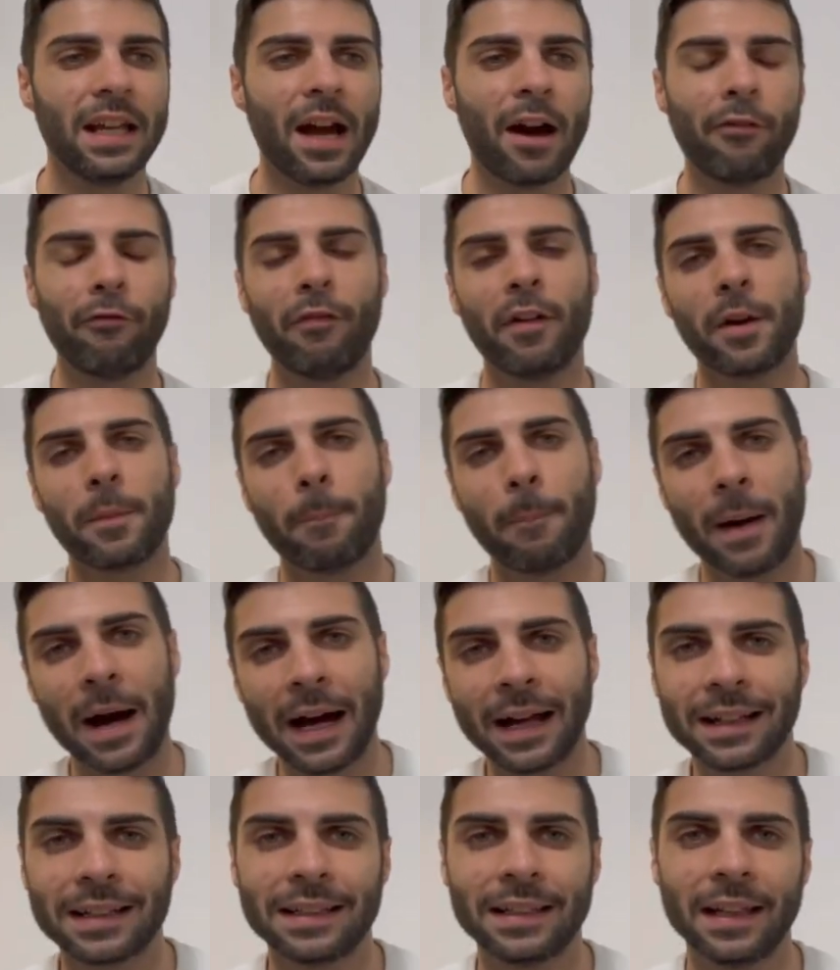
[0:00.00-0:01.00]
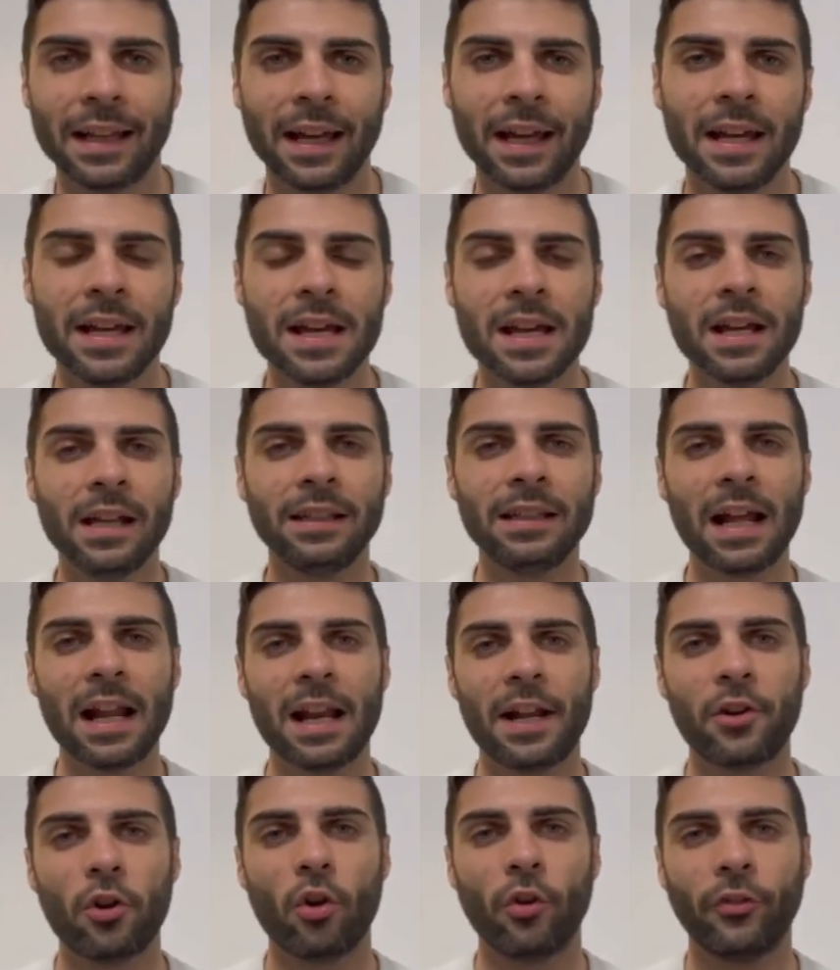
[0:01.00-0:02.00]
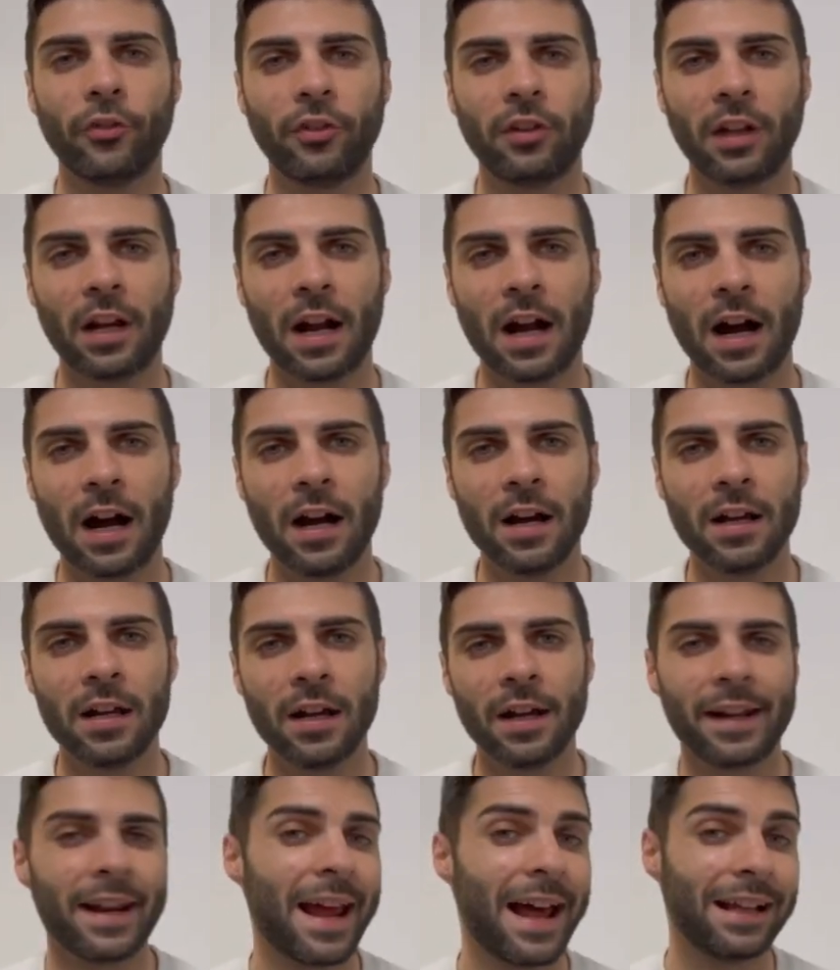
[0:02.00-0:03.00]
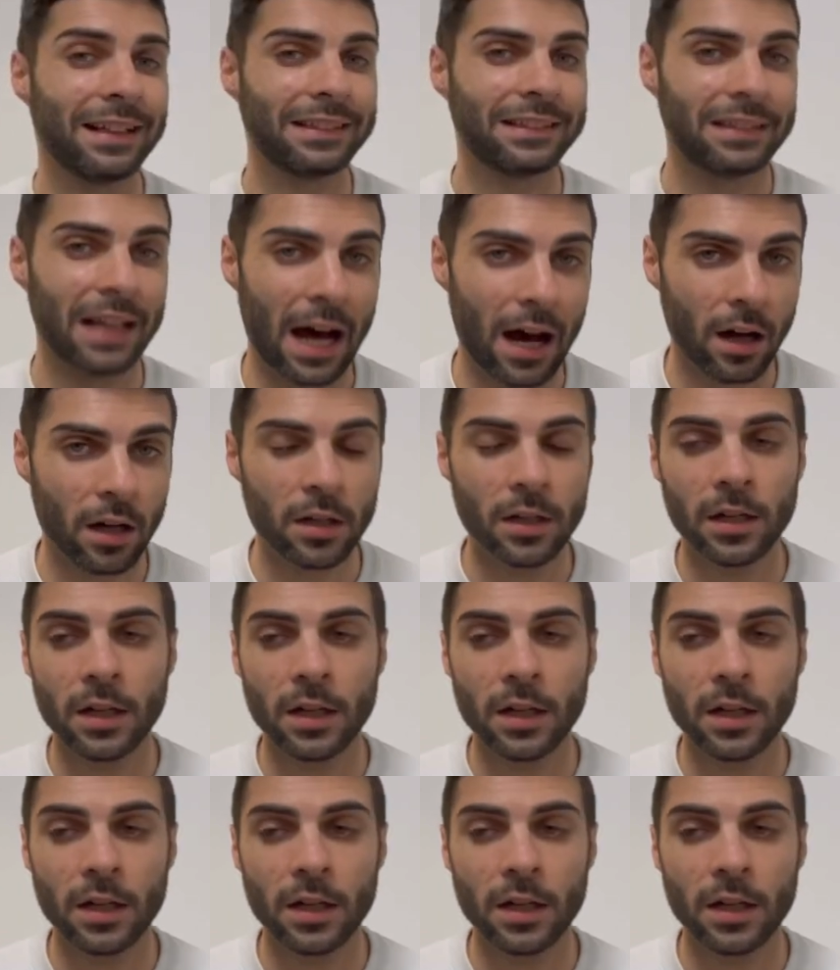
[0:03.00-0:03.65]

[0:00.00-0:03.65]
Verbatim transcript: a far parte della nostra realtà.